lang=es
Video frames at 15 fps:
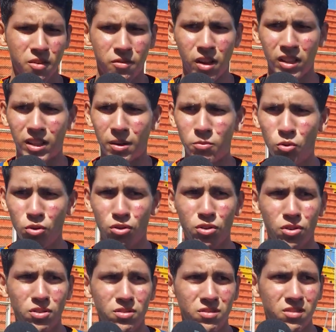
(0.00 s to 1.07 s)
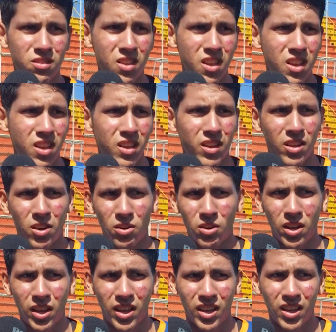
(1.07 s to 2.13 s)
Falta mucho, creo
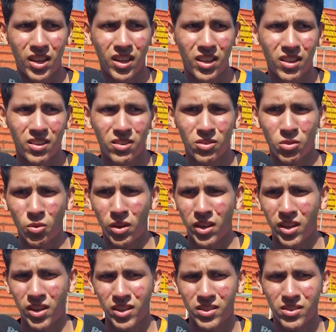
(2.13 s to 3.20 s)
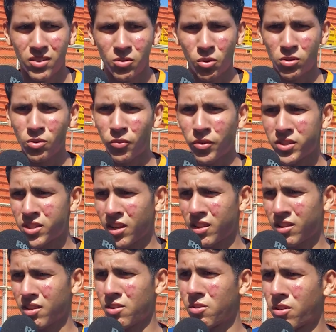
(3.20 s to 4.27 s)
que no es, no es
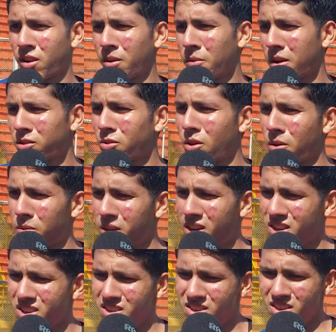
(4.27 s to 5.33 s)
suficiente lo que va todavía.